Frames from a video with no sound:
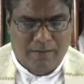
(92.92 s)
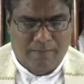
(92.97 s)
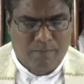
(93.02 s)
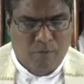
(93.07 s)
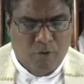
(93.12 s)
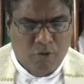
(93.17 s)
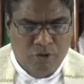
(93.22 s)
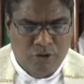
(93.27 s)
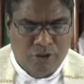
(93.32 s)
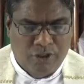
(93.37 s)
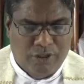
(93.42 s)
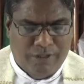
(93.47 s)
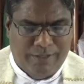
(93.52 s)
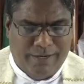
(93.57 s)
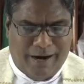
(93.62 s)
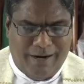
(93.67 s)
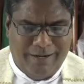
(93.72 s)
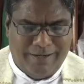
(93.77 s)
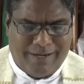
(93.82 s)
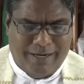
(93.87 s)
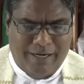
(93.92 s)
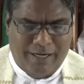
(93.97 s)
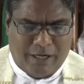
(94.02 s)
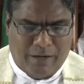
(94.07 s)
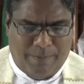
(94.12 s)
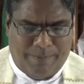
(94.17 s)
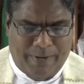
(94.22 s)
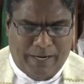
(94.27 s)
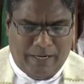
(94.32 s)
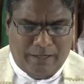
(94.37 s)
மூன்று
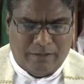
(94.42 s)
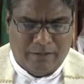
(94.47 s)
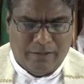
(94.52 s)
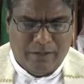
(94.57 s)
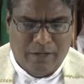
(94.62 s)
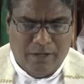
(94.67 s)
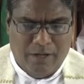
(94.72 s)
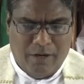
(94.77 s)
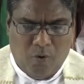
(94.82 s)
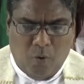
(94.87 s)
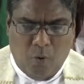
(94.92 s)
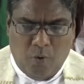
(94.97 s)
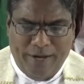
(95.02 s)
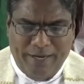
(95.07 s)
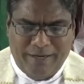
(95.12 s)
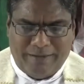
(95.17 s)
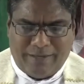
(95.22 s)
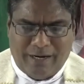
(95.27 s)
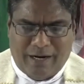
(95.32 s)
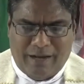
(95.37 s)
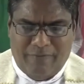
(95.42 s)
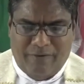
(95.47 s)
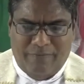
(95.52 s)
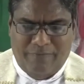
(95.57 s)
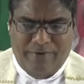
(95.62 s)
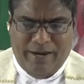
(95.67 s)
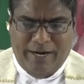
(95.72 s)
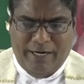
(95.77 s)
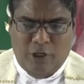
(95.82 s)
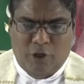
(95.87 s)
நாட்களுக்கு பின்
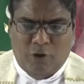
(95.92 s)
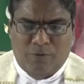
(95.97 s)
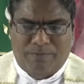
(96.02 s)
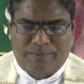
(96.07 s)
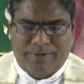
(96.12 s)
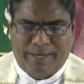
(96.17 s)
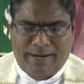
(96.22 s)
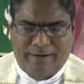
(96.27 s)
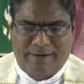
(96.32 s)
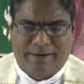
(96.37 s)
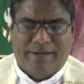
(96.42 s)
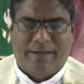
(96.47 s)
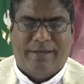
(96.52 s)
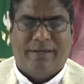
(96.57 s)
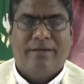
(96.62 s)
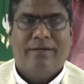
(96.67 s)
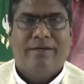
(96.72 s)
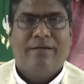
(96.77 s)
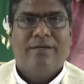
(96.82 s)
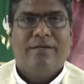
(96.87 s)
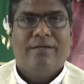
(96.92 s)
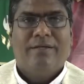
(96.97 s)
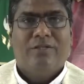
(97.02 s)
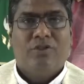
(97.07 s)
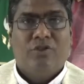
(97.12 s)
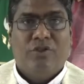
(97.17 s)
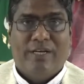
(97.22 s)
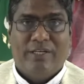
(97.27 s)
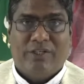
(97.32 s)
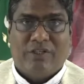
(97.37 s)
உயிர்த்தளவும் வேண்டும் என்று
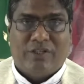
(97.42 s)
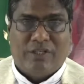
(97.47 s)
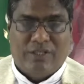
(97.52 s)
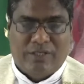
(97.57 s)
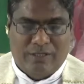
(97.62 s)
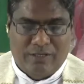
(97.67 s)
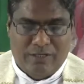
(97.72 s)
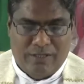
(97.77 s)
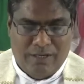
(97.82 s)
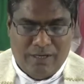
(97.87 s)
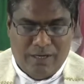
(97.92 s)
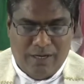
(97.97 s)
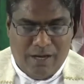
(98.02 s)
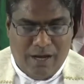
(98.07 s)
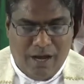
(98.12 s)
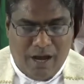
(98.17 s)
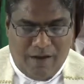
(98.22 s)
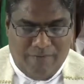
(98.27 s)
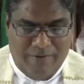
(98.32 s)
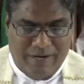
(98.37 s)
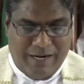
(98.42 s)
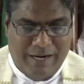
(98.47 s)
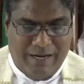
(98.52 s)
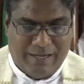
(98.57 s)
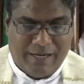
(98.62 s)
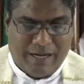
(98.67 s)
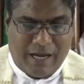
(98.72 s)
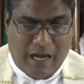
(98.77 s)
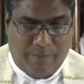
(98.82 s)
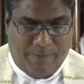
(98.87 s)
ஜேசு
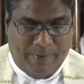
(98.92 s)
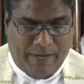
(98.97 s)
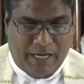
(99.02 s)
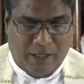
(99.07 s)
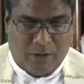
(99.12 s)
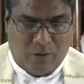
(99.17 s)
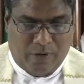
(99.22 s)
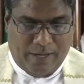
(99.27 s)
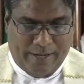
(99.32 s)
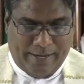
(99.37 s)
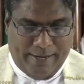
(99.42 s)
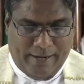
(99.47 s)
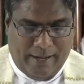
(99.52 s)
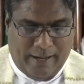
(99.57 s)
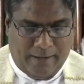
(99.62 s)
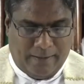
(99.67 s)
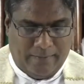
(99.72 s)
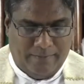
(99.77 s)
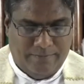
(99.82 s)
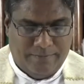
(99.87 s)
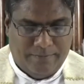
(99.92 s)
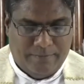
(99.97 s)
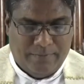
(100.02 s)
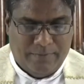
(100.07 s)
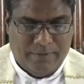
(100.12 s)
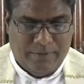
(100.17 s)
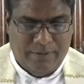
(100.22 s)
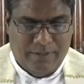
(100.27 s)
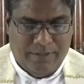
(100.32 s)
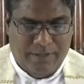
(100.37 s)
அவர்களுக்கு கற்பிக்க தொடங்கினார்
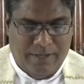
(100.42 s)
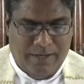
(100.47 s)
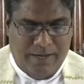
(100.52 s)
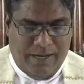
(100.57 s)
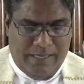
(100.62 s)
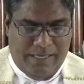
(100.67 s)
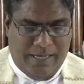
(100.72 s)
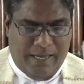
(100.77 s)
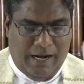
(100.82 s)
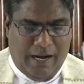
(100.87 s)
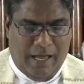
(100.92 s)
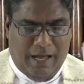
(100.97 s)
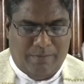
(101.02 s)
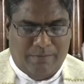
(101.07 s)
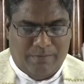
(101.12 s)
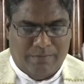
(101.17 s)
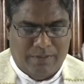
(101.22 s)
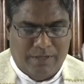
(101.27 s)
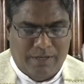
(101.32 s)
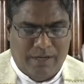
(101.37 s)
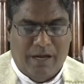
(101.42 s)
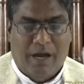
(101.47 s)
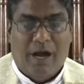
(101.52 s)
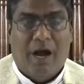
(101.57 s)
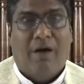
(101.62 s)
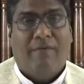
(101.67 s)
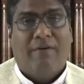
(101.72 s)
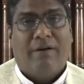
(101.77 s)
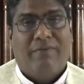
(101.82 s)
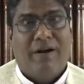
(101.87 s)
இதையெல்லாம்
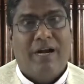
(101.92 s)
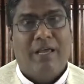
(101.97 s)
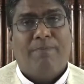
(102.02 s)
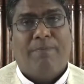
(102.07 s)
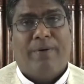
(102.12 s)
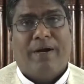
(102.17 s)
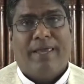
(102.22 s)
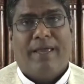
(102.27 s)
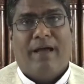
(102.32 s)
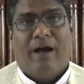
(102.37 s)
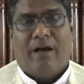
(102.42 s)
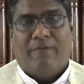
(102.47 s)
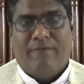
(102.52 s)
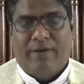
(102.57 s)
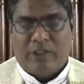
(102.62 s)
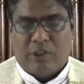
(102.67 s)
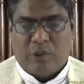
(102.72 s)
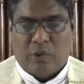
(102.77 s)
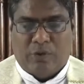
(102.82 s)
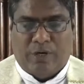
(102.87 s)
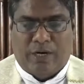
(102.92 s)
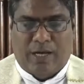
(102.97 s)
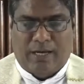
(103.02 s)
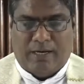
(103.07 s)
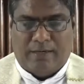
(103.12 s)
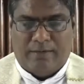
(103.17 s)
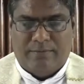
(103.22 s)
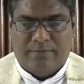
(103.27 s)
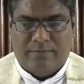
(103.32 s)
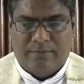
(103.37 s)
அவர் வெளிப்படையாகவே
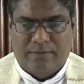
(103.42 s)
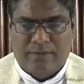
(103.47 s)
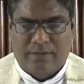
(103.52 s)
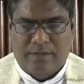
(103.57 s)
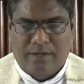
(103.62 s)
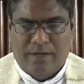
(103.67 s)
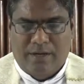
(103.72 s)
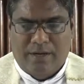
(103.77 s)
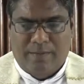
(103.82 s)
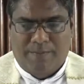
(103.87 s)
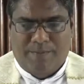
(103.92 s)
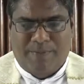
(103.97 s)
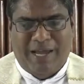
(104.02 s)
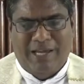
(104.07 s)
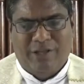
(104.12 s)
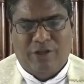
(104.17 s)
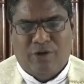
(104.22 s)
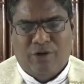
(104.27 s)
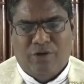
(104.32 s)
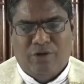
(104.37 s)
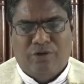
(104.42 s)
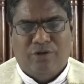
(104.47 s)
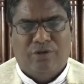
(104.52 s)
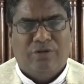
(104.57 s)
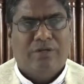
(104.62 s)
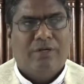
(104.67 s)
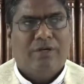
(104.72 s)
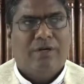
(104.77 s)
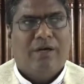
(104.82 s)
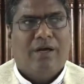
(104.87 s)
சொன்னார் பேதுரு
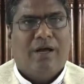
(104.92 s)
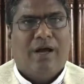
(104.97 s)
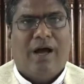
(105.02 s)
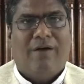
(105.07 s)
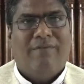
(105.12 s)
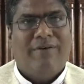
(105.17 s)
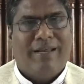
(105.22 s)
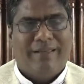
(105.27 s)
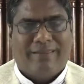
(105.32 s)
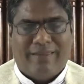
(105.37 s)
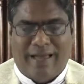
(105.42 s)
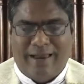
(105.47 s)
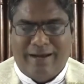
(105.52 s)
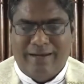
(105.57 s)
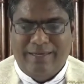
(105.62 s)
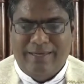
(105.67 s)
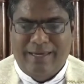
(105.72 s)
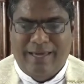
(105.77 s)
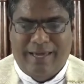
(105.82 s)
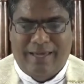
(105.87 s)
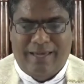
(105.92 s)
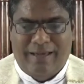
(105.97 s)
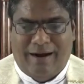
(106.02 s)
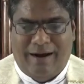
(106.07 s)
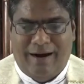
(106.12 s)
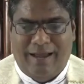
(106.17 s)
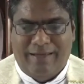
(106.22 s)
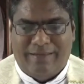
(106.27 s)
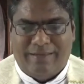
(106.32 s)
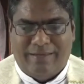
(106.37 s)
அவரை தனியே
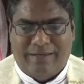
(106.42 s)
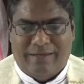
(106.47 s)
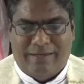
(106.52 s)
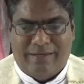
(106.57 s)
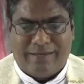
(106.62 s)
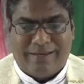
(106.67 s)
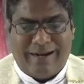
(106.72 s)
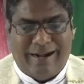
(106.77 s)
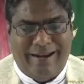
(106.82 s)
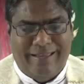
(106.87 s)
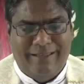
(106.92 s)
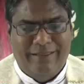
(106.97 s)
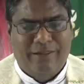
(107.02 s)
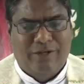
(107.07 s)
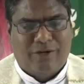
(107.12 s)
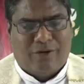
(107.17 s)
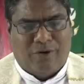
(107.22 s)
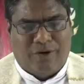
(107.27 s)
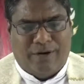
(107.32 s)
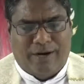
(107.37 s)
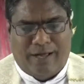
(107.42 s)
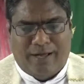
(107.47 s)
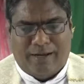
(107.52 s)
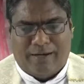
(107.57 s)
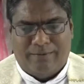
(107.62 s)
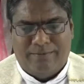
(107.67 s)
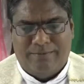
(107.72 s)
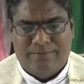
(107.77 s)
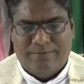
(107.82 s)
அழைத்து கடிந்து கொண்டார்